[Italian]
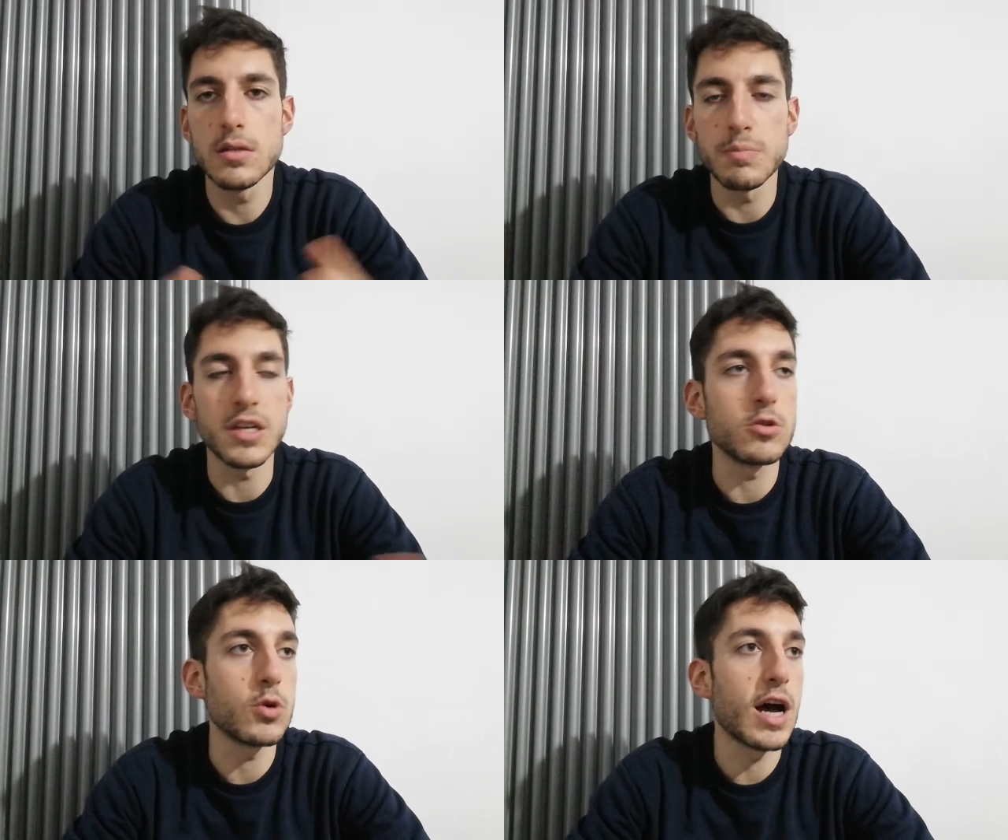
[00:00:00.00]

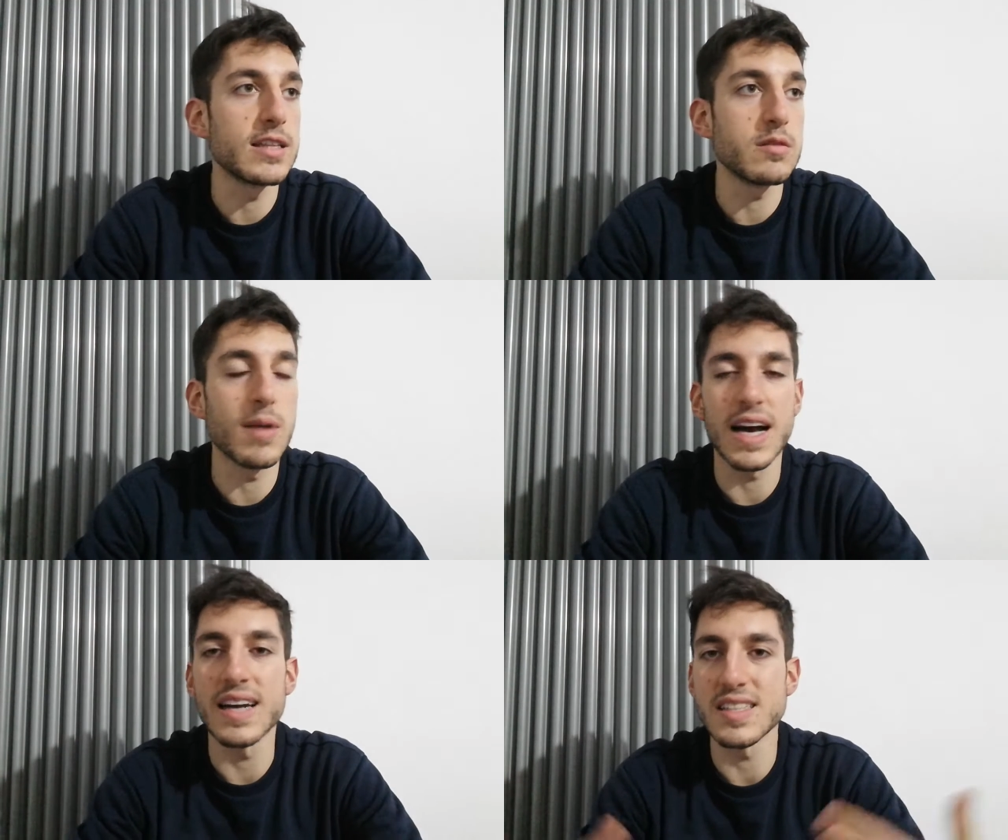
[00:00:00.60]
Perdonatemi
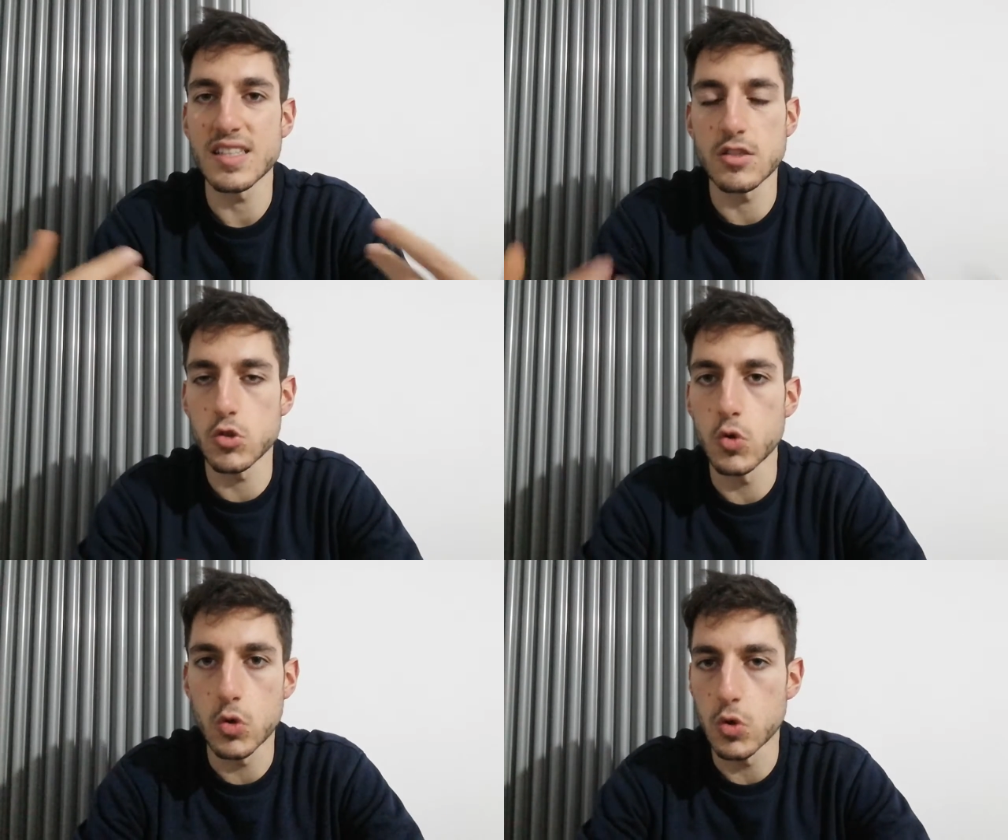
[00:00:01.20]
magari se
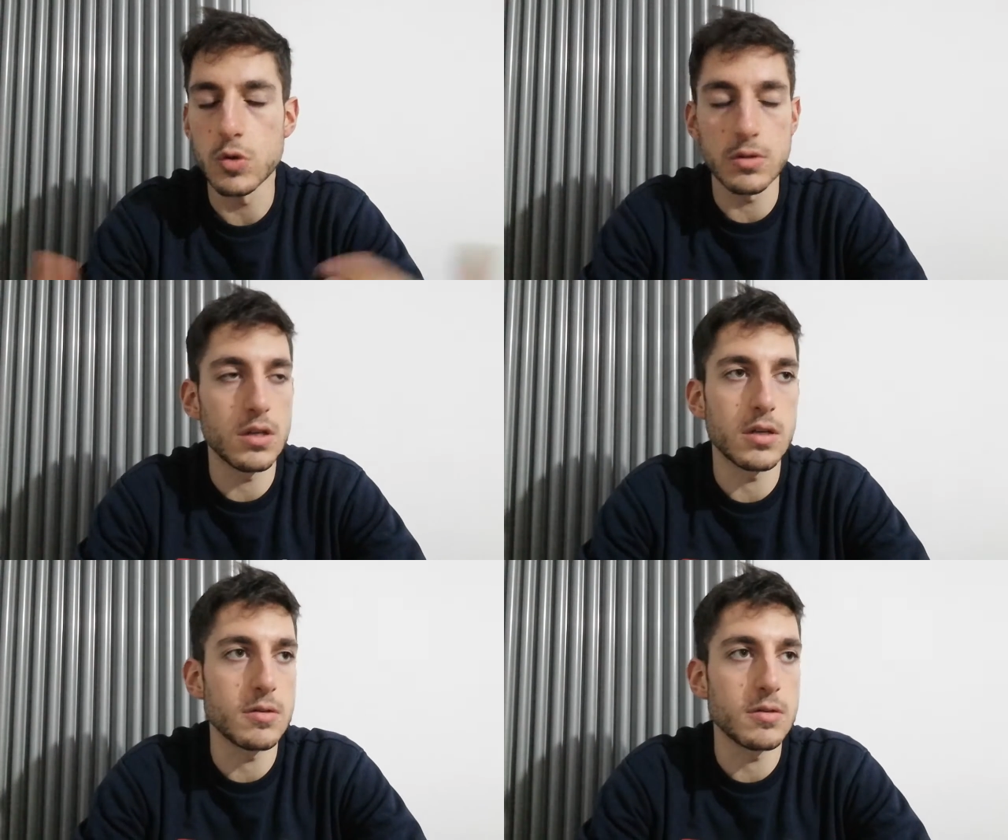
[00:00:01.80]
sono eh,